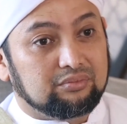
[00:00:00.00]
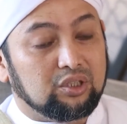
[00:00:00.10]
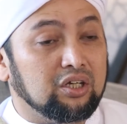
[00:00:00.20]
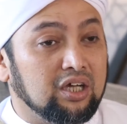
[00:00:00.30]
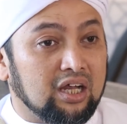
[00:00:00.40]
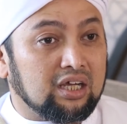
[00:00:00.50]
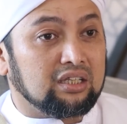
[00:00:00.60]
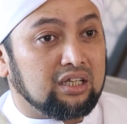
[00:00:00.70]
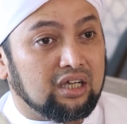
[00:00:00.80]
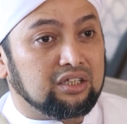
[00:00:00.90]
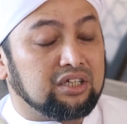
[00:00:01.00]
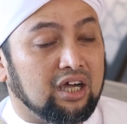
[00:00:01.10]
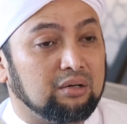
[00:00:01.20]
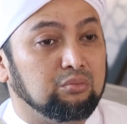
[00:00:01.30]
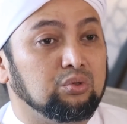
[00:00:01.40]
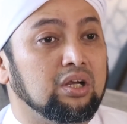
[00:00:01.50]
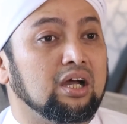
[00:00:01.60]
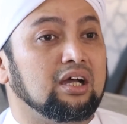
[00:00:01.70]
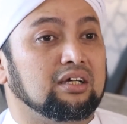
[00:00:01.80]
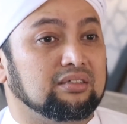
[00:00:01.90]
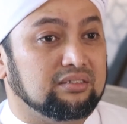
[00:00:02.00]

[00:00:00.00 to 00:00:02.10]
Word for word: Di negara kita ini sangat mudah